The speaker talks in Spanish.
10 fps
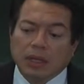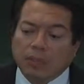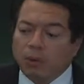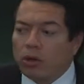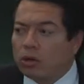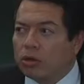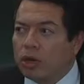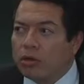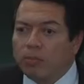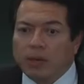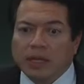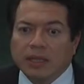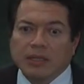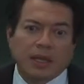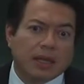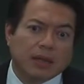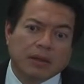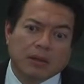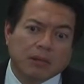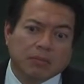Y por otro lado, el PRI dice,
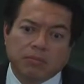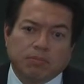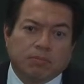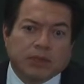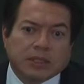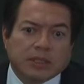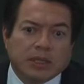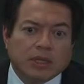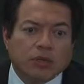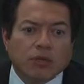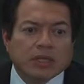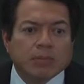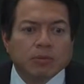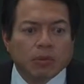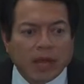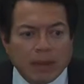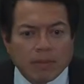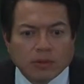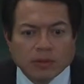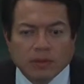pues yo no acepto
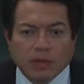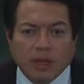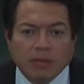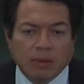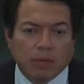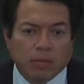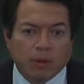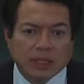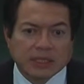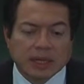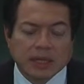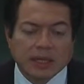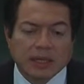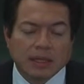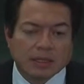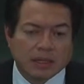cambios en mi propuesta de